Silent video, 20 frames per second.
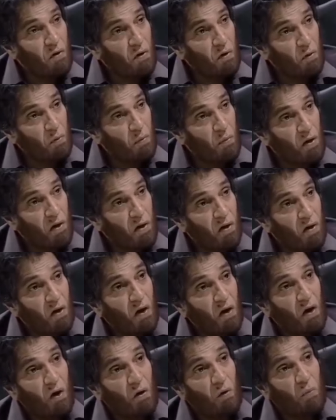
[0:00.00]
पंद्रह रुपए
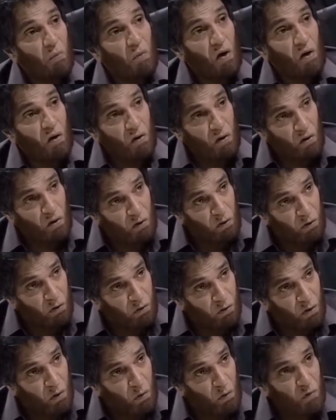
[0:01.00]
का अखबार
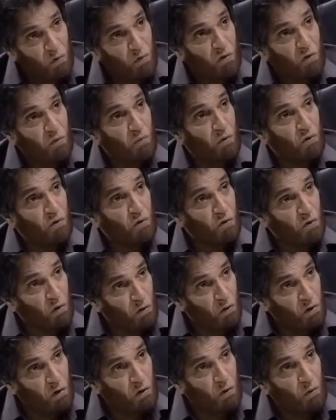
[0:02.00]
ख़रीदता हूँ जिसमें
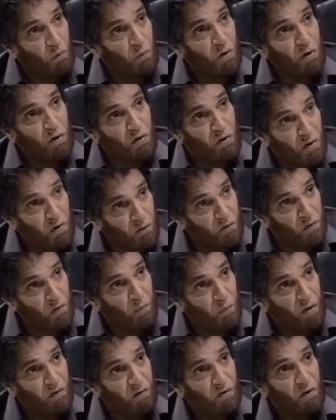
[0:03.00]
चौदह रुपए
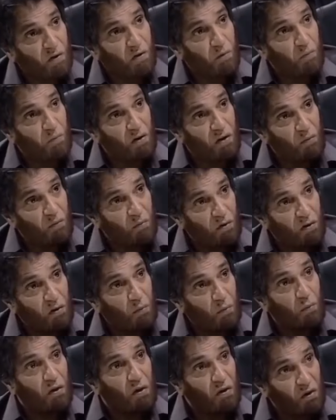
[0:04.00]
नब्बे पैसे की बड़ी
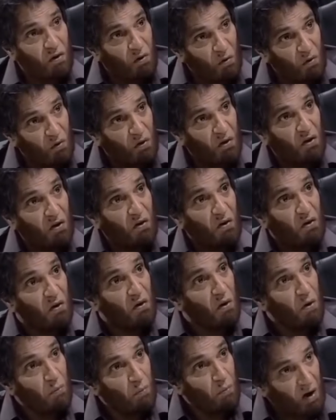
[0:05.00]
बड़ी बिल्डिंगों के
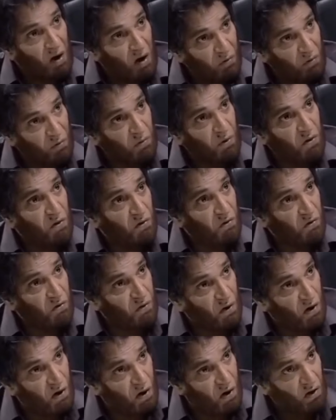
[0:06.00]
प्लाजों के
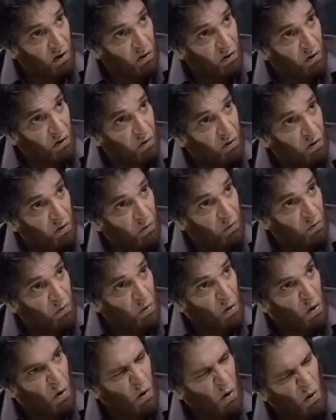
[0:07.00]
इश्तहार देखता
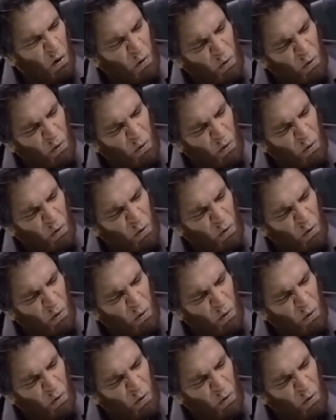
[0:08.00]
हूँ